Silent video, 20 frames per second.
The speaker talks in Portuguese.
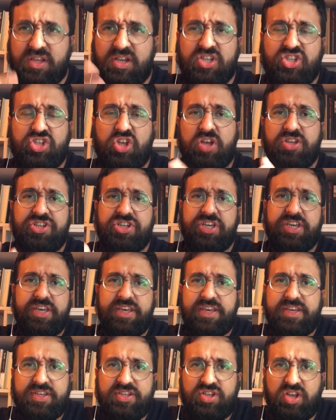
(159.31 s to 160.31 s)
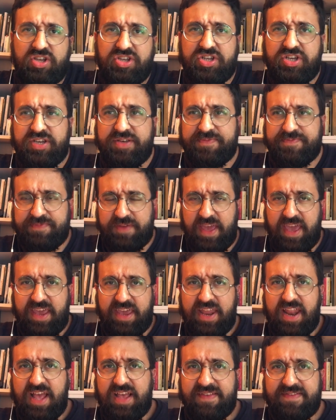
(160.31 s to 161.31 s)
só de, só de
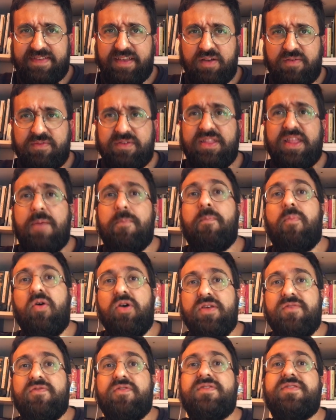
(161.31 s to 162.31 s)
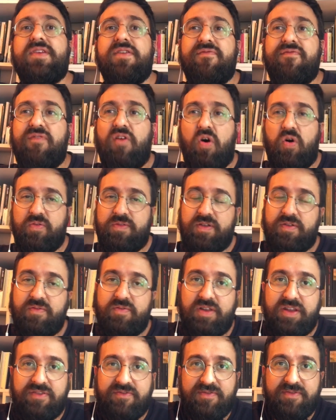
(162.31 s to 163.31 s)
recreação e depois você volta no
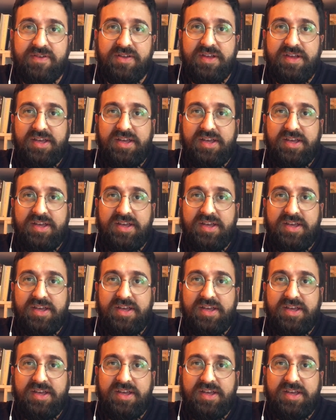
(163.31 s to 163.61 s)
livro.